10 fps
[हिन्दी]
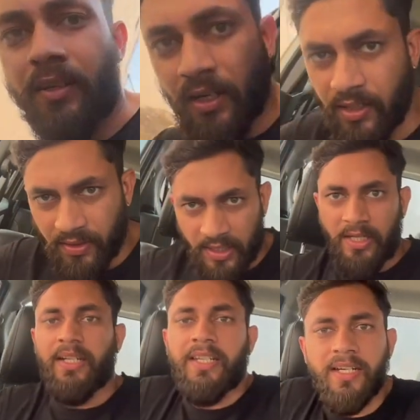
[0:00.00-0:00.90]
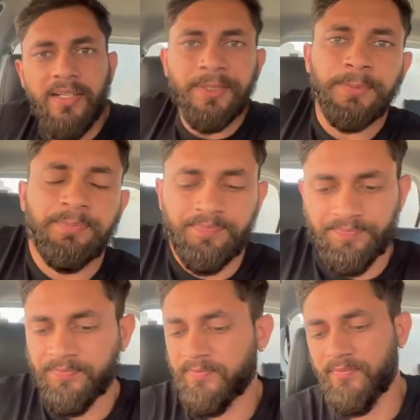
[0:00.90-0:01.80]
खाना वाना खा लिया
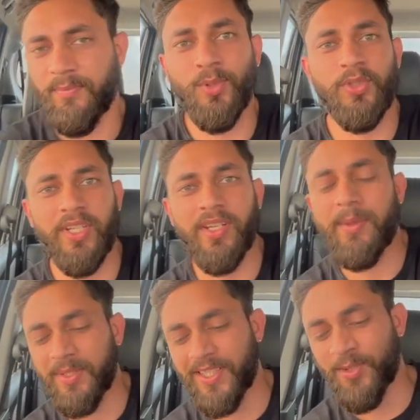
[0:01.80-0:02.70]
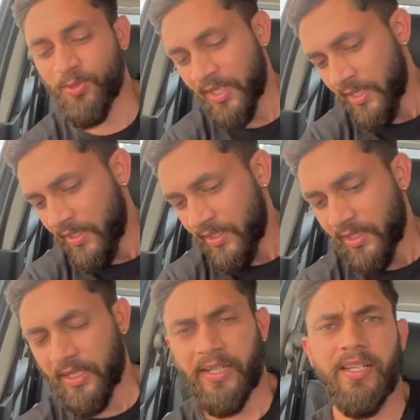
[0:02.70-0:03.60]
पूछ नहीं रहा बता रहा
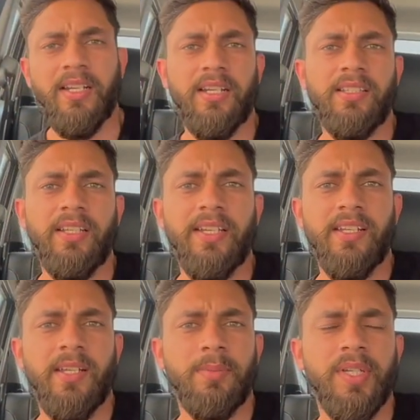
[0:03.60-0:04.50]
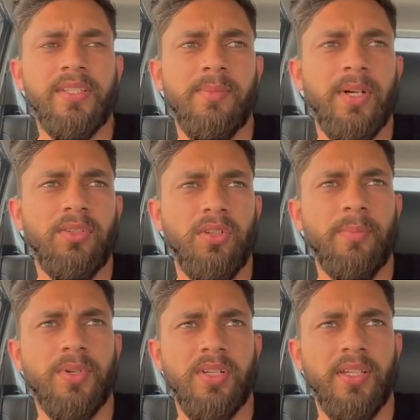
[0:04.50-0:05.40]
हूँ घर निकला था लेकिन एक से बात हो रही है
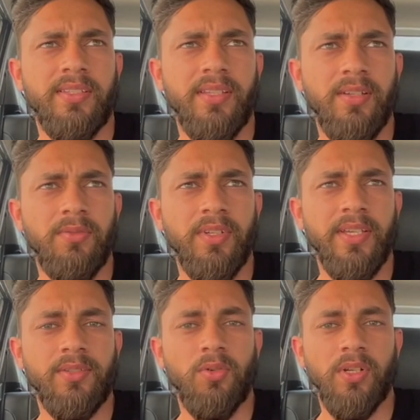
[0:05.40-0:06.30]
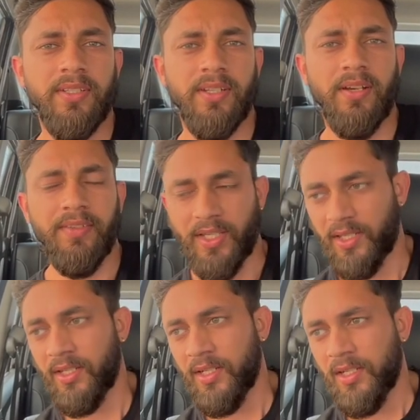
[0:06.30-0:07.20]
प्रशांत से उनकी स्कोडा स्लाविया
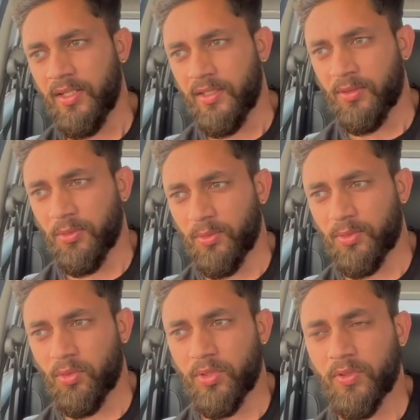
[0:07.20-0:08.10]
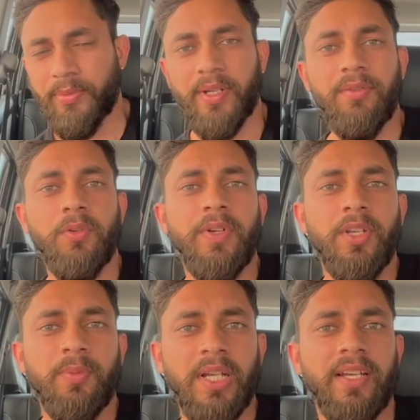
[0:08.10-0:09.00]
है तो सोच रहा हूँ उसमें रिव्यू
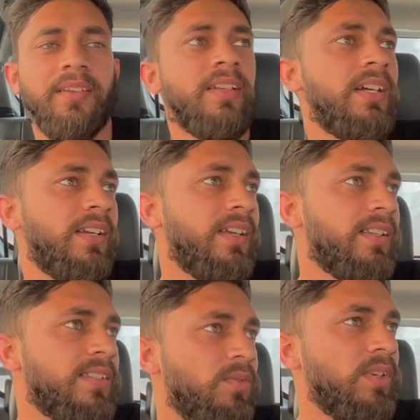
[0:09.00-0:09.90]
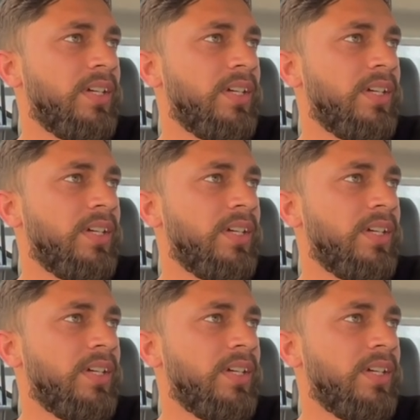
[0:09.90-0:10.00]
वीडियो बना के फिर घर निकल जाऊँ